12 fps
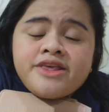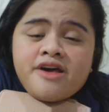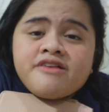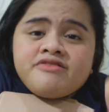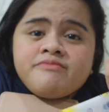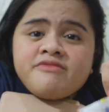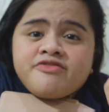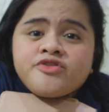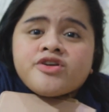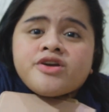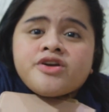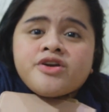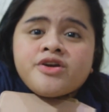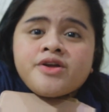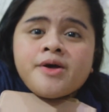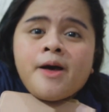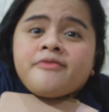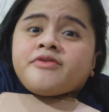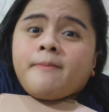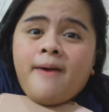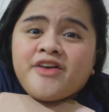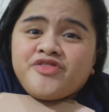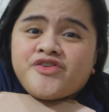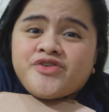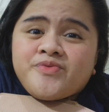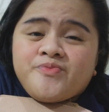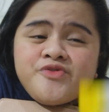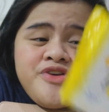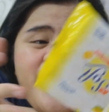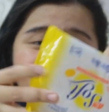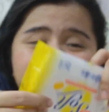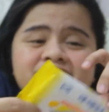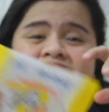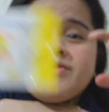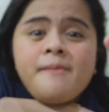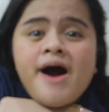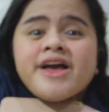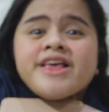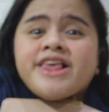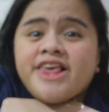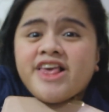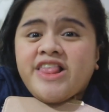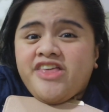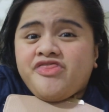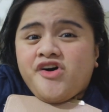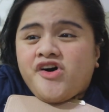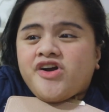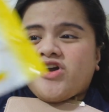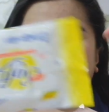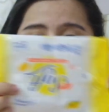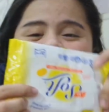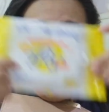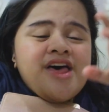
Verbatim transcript: Yan, si Mr. Si Mang Doro po yan. Si Mang E. Doro.